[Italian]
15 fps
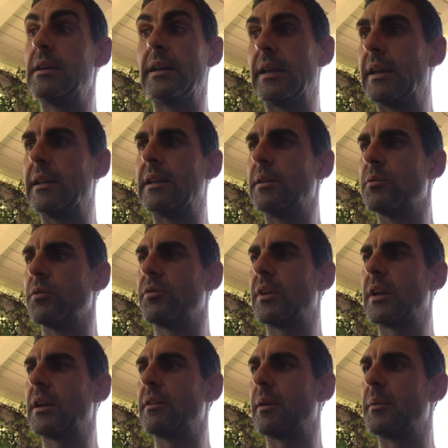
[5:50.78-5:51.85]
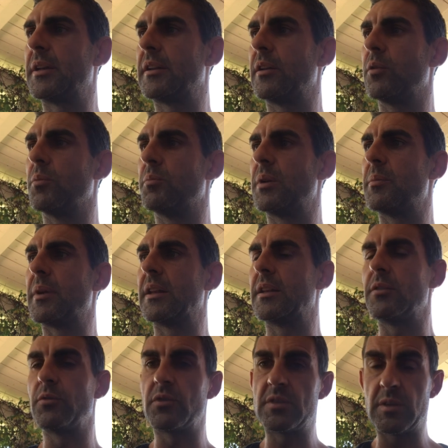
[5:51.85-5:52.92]
e devo fare veramente i complimenti,
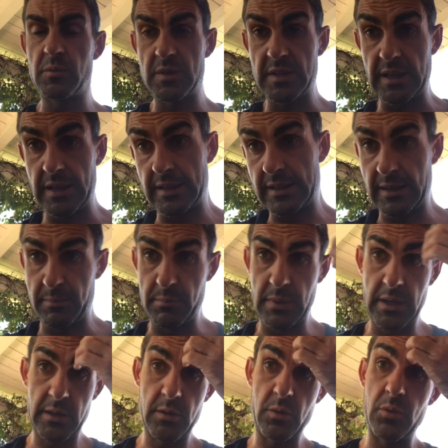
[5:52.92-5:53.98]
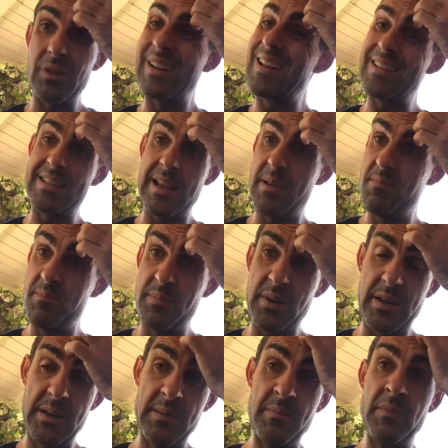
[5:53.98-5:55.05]
forse questo è il tabacco da
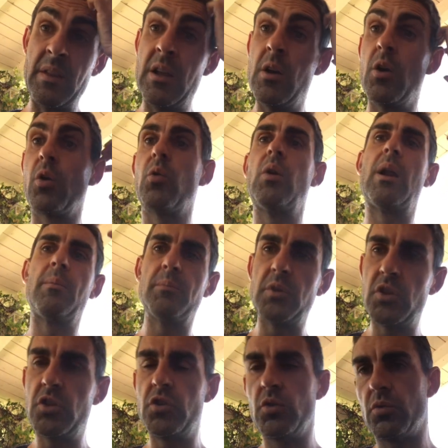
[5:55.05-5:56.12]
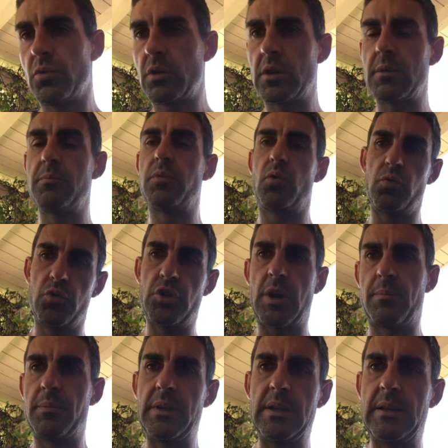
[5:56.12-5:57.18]
sempre con la miglior
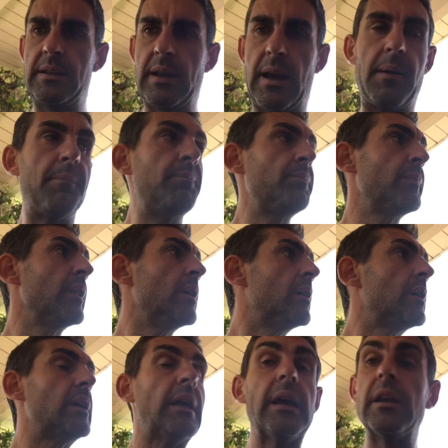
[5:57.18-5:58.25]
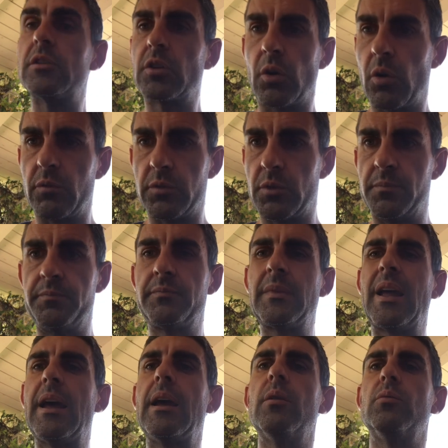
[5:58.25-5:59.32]
bruciabilità che trovo.
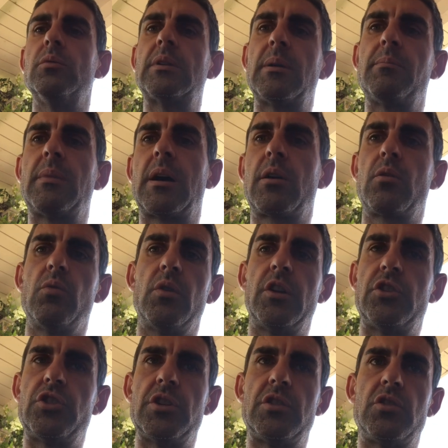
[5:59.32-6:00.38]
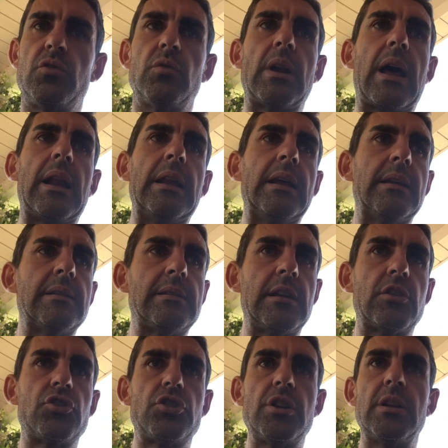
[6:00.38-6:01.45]
È un tabacco eccezionale, si
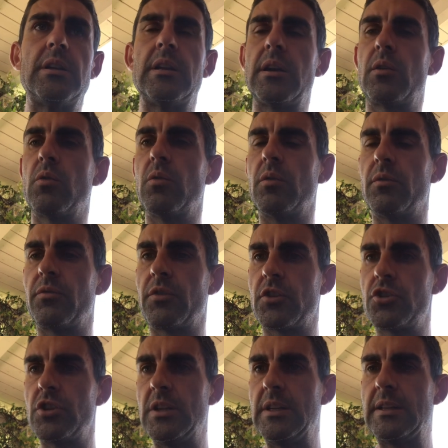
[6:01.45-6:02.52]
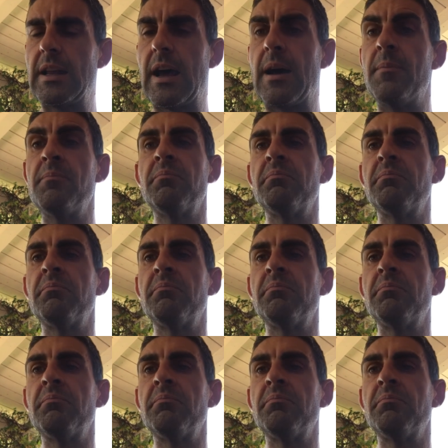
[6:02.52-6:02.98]
accende con facilità,